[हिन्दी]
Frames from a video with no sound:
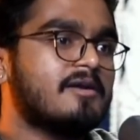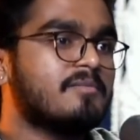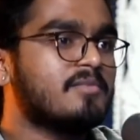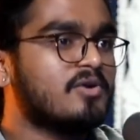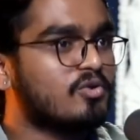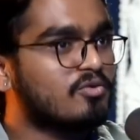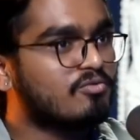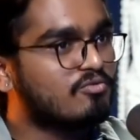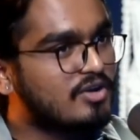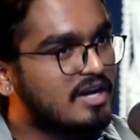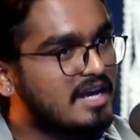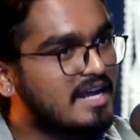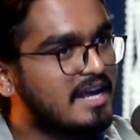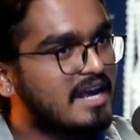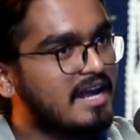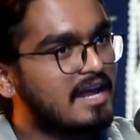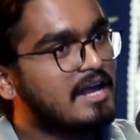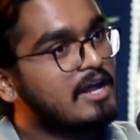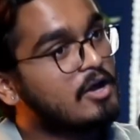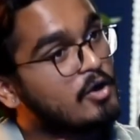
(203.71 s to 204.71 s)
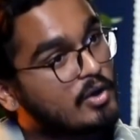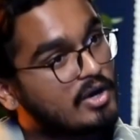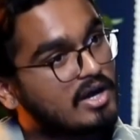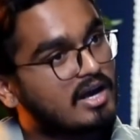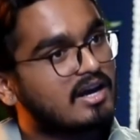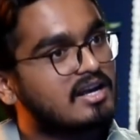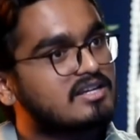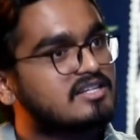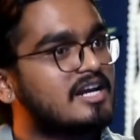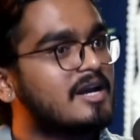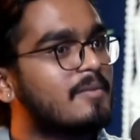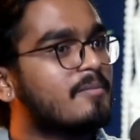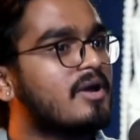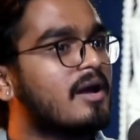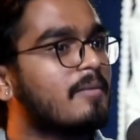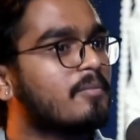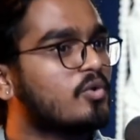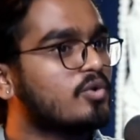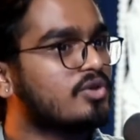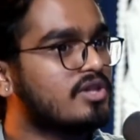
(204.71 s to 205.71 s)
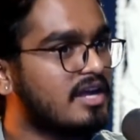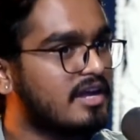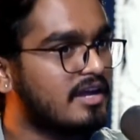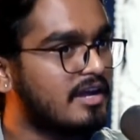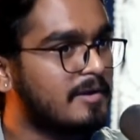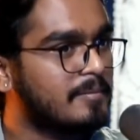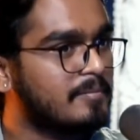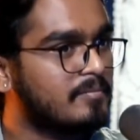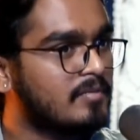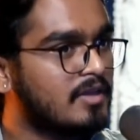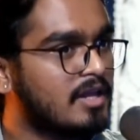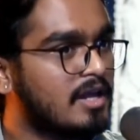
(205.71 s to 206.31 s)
कर्म को वो लेंगे और अगले जन्म में आपको देंगे